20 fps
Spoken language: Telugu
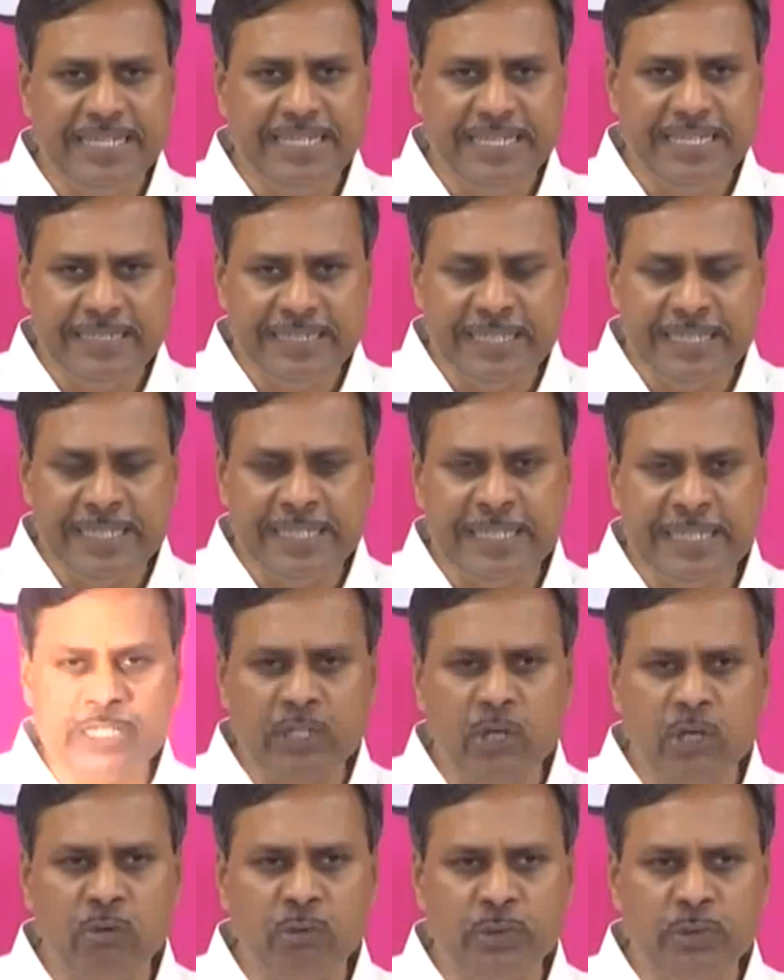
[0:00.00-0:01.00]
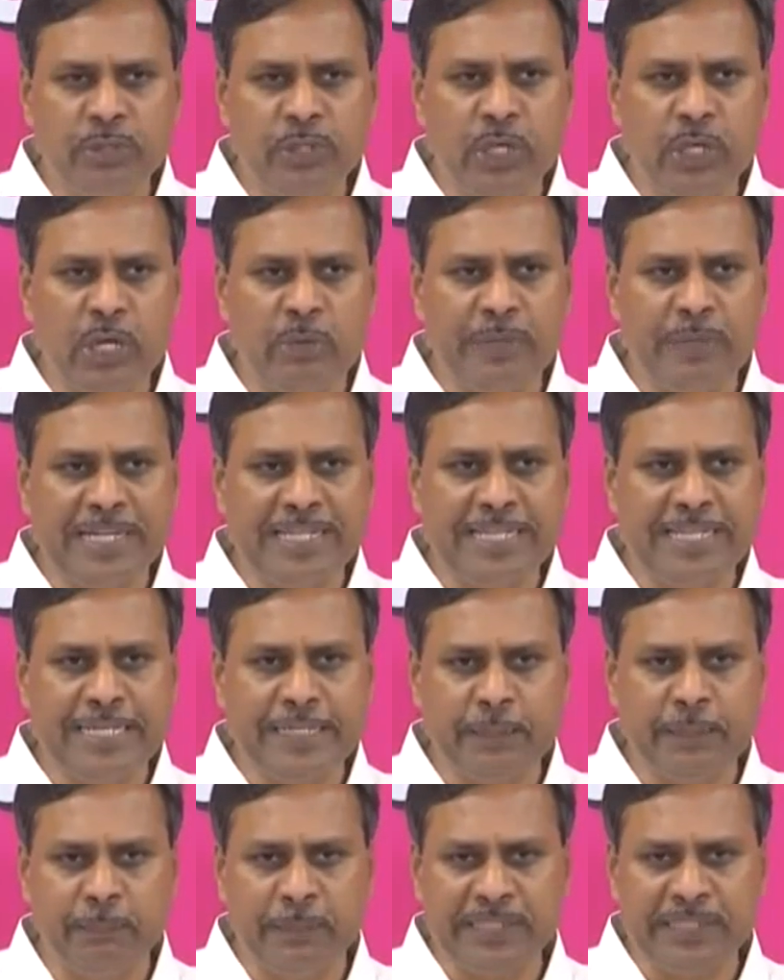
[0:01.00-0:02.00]
ఇంటింటికో ఉద్యోగం అనేది
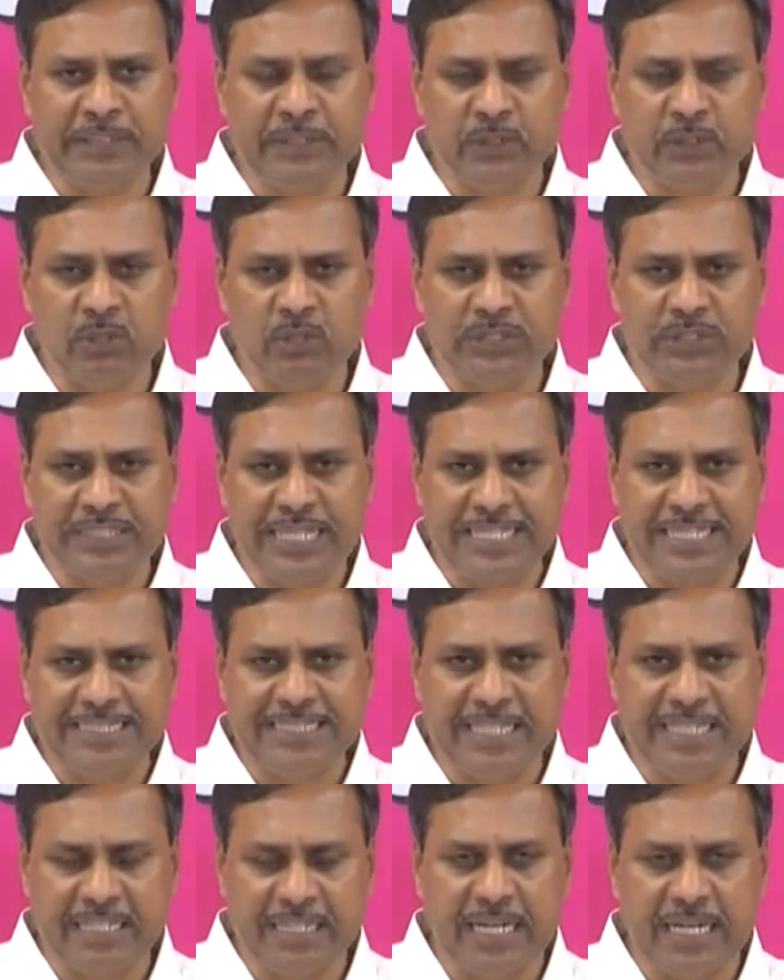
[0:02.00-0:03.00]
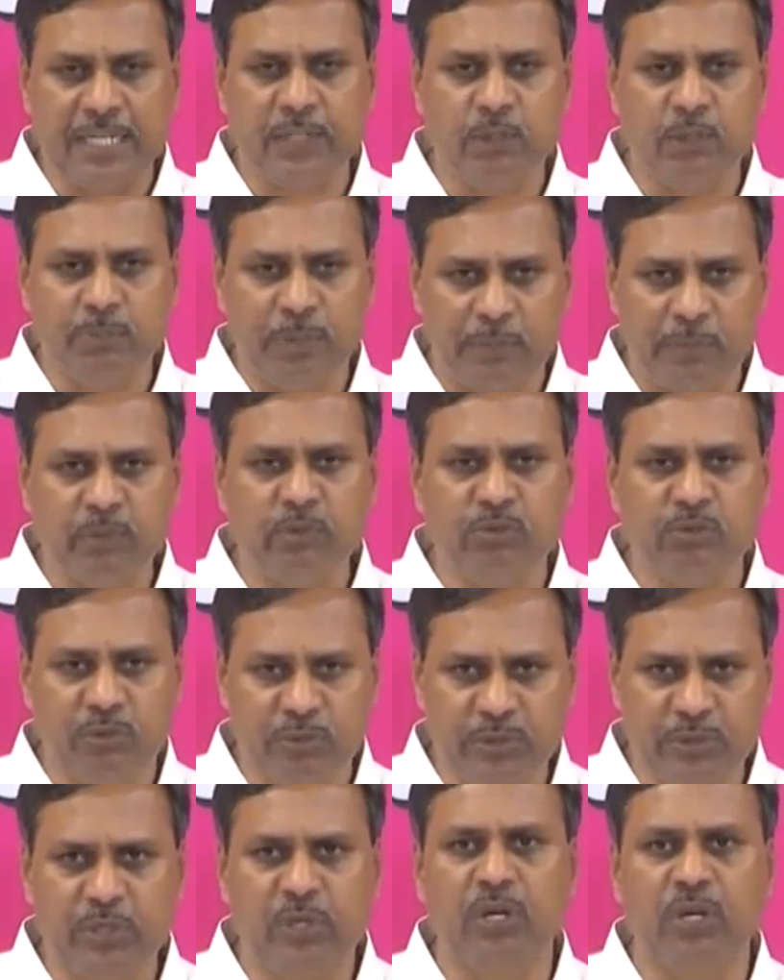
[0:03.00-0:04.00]
ఎట్టి పరిస్థితుల్లో సాధ్యం కాదు ప్రభుత్వ
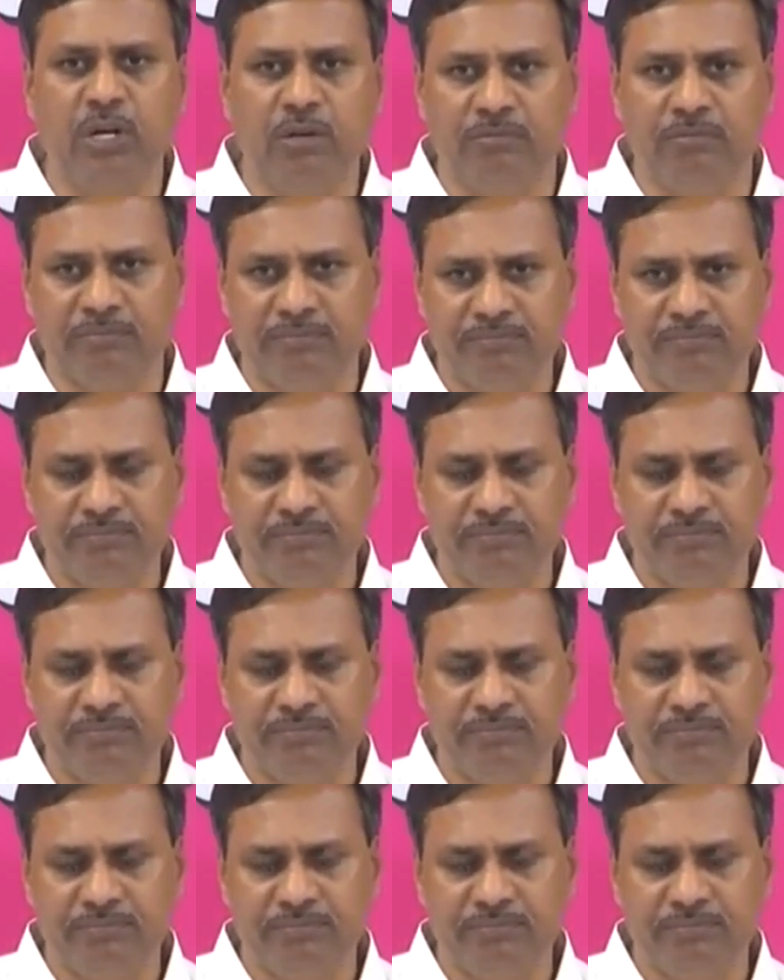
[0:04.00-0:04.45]
ఉద్యోగం